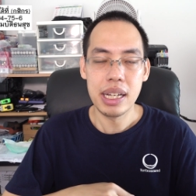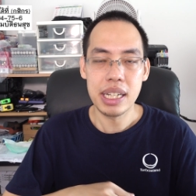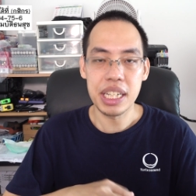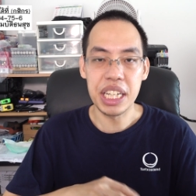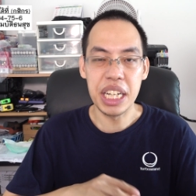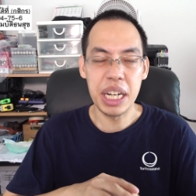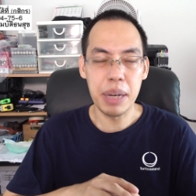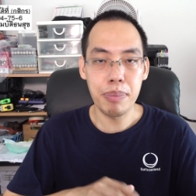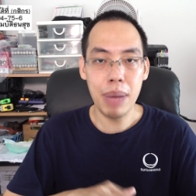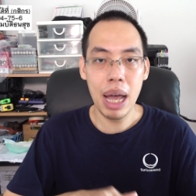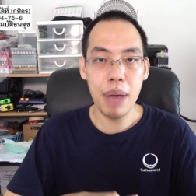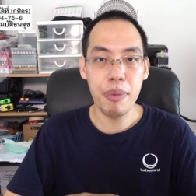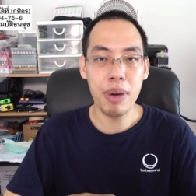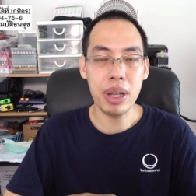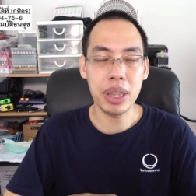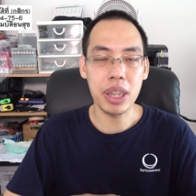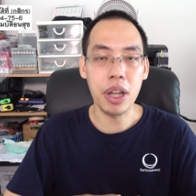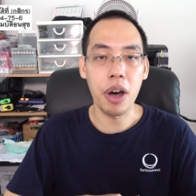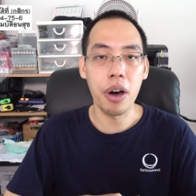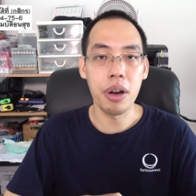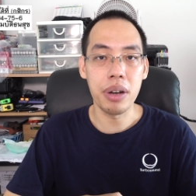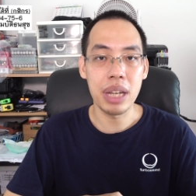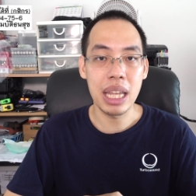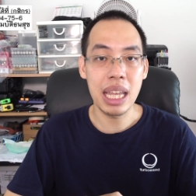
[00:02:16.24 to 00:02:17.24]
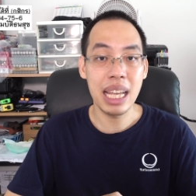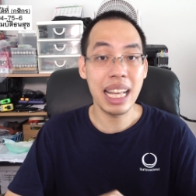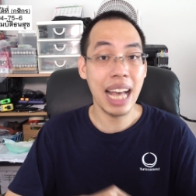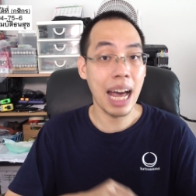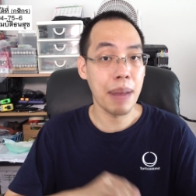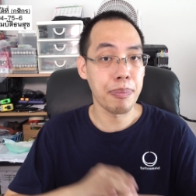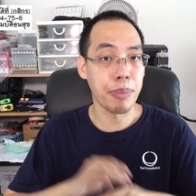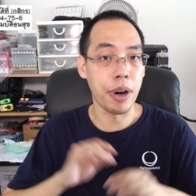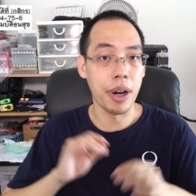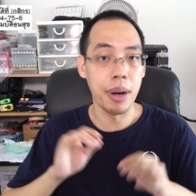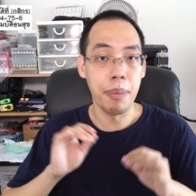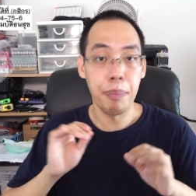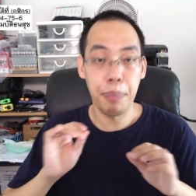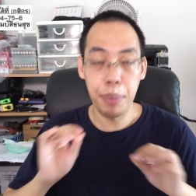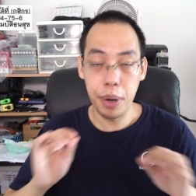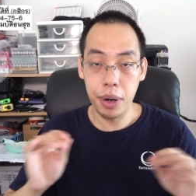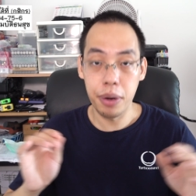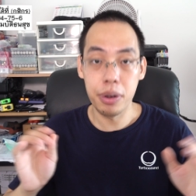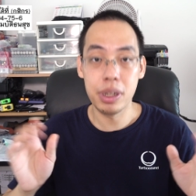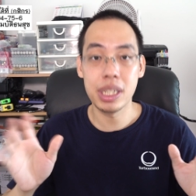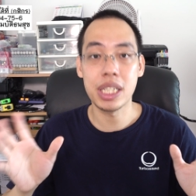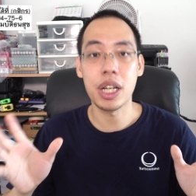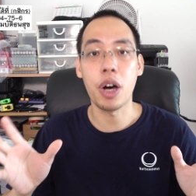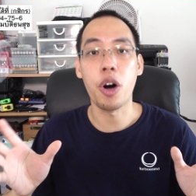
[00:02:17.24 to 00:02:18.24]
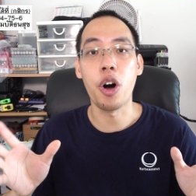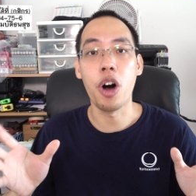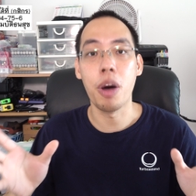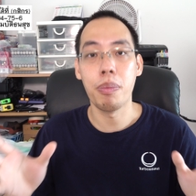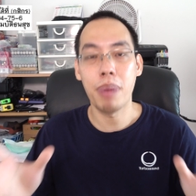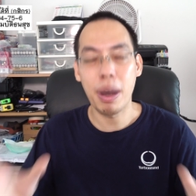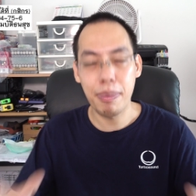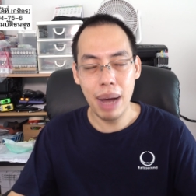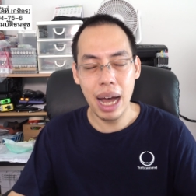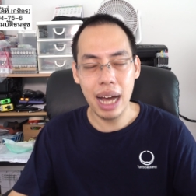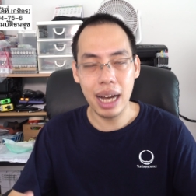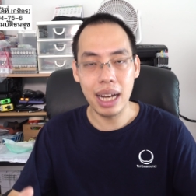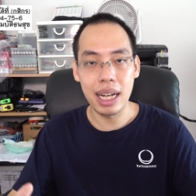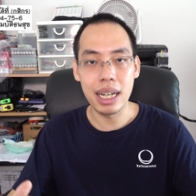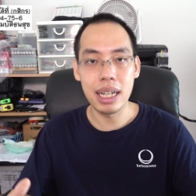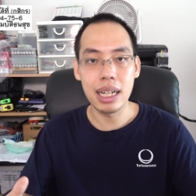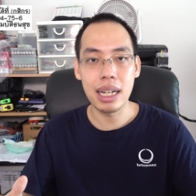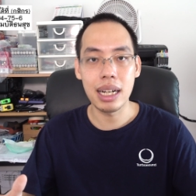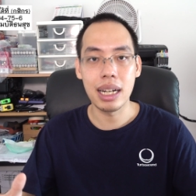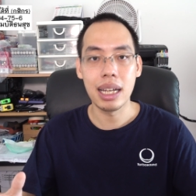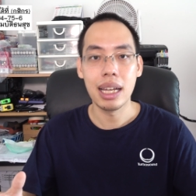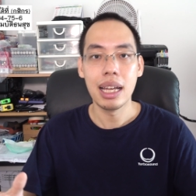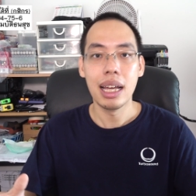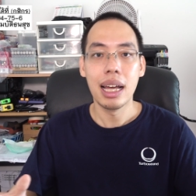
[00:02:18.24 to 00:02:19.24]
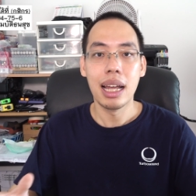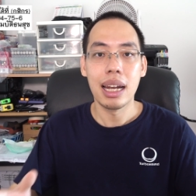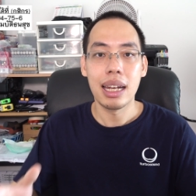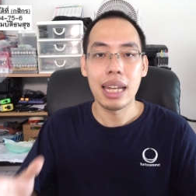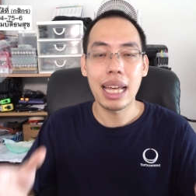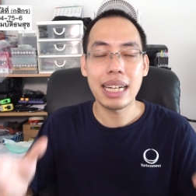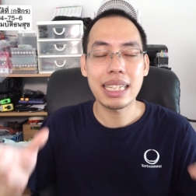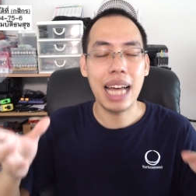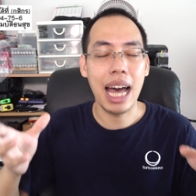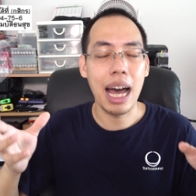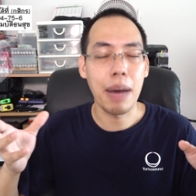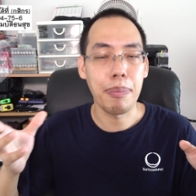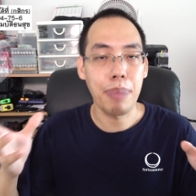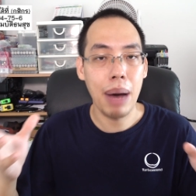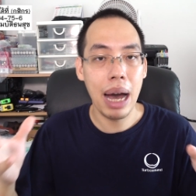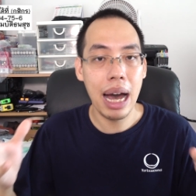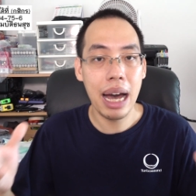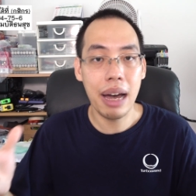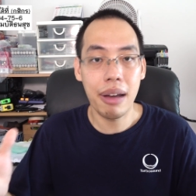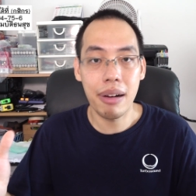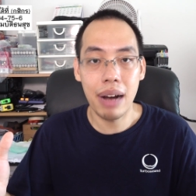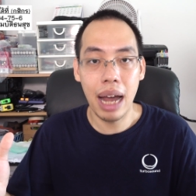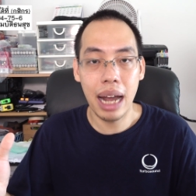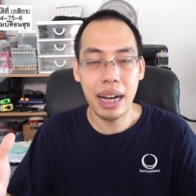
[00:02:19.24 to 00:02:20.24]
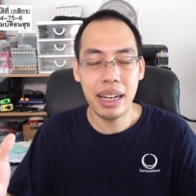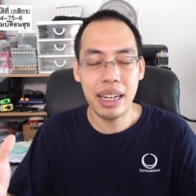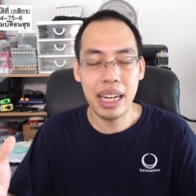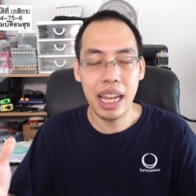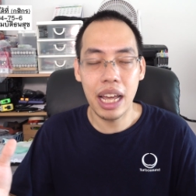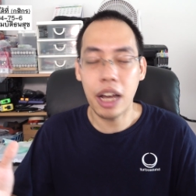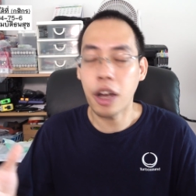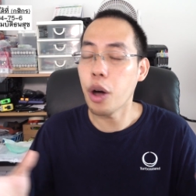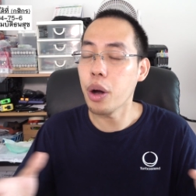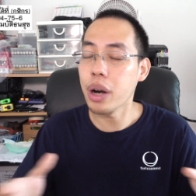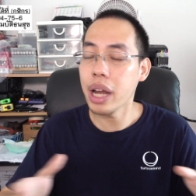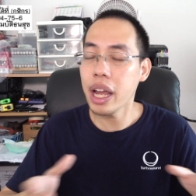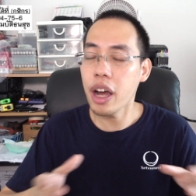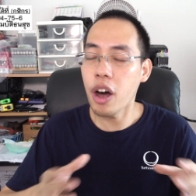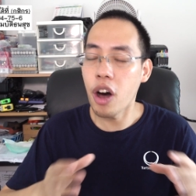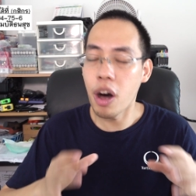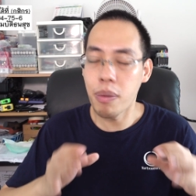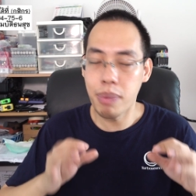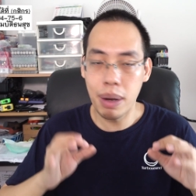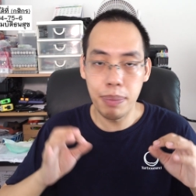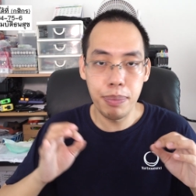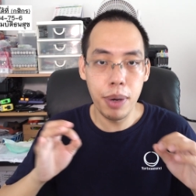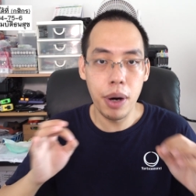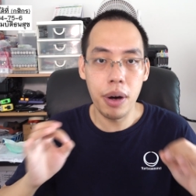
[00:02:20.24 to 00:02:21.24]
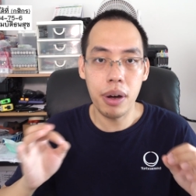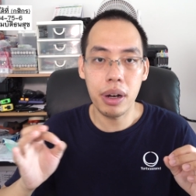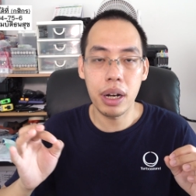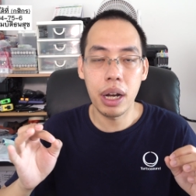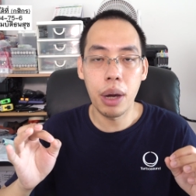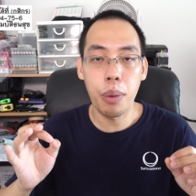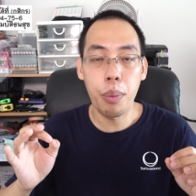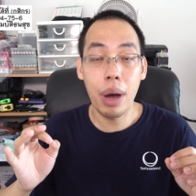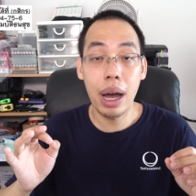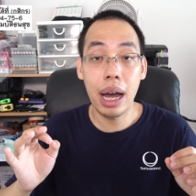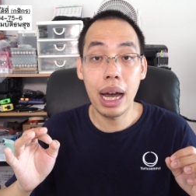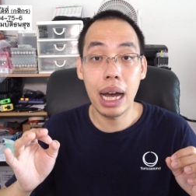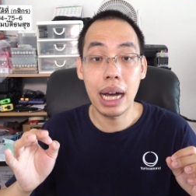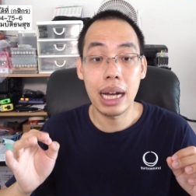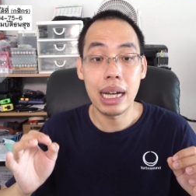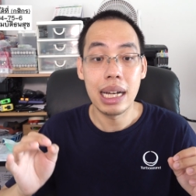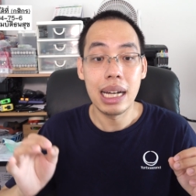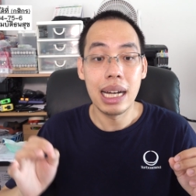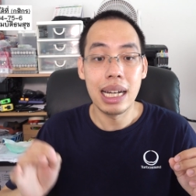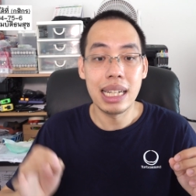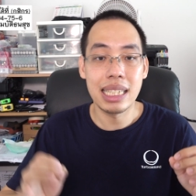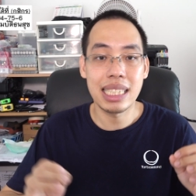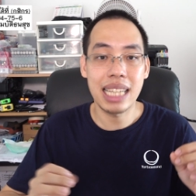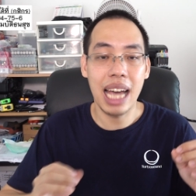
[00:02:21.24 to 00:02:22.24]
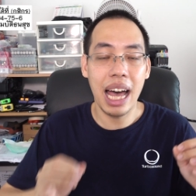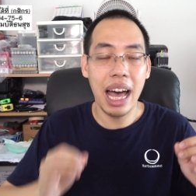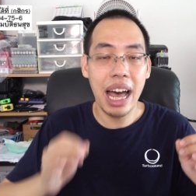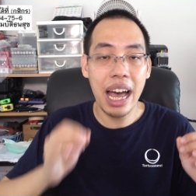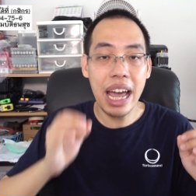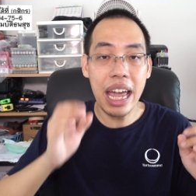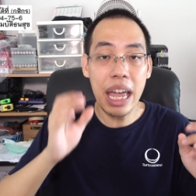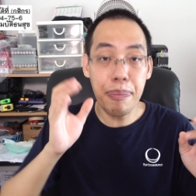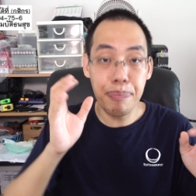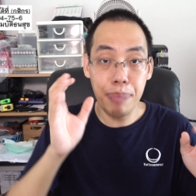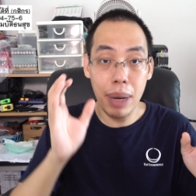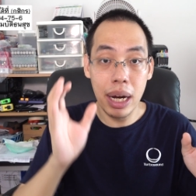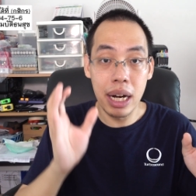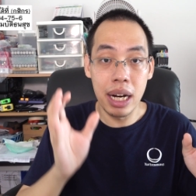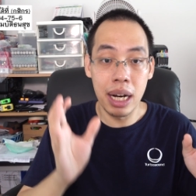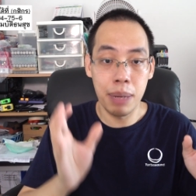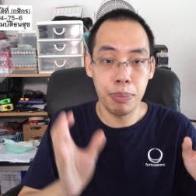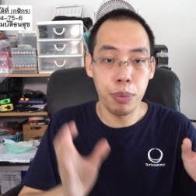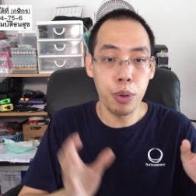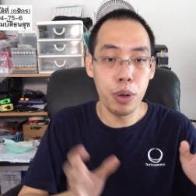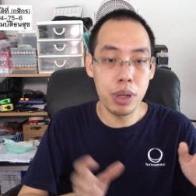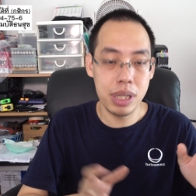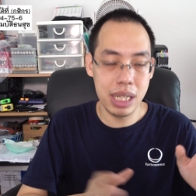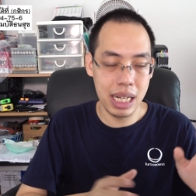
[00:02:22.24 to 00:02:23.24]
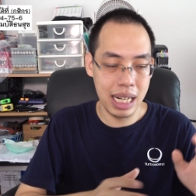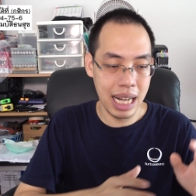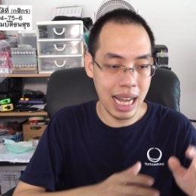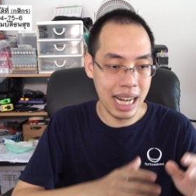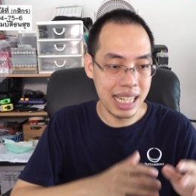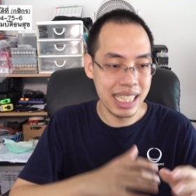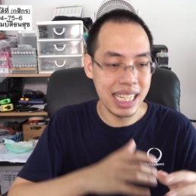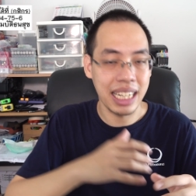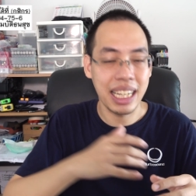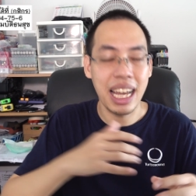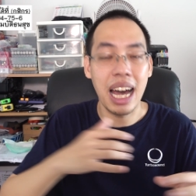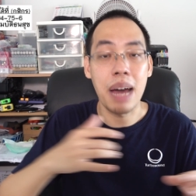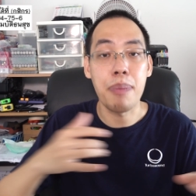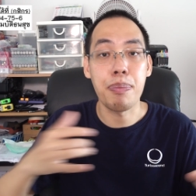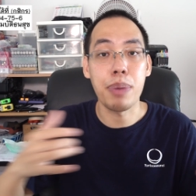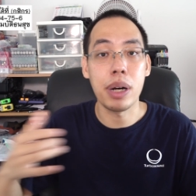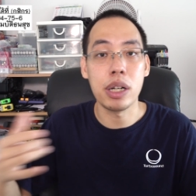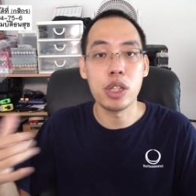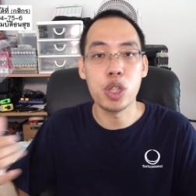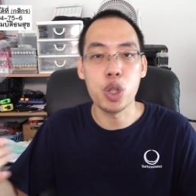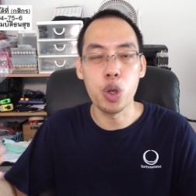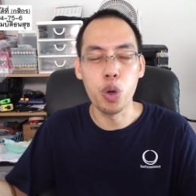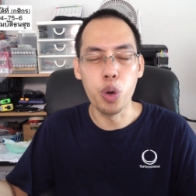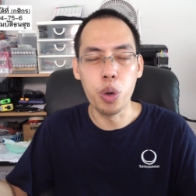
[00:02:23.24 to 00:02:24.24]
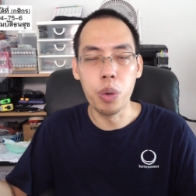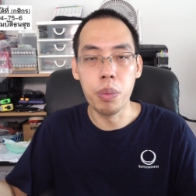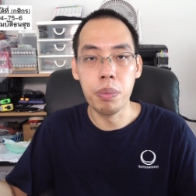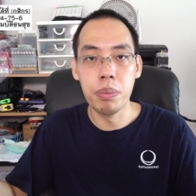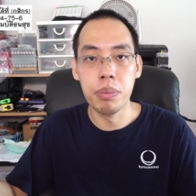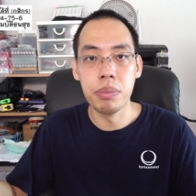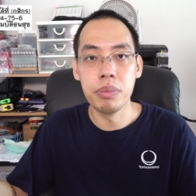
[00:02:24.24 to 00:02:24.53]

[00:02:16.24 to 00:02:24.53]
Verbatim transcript: ถึงแม้ว่าตอนนี้การผ่อนปรนจะออกมามากขึ้น และทางภาครัฐเนี่ยก็ได้ออกมาบอกแล้วว่า จะให้เปิดพวกสถานจัดการประชุม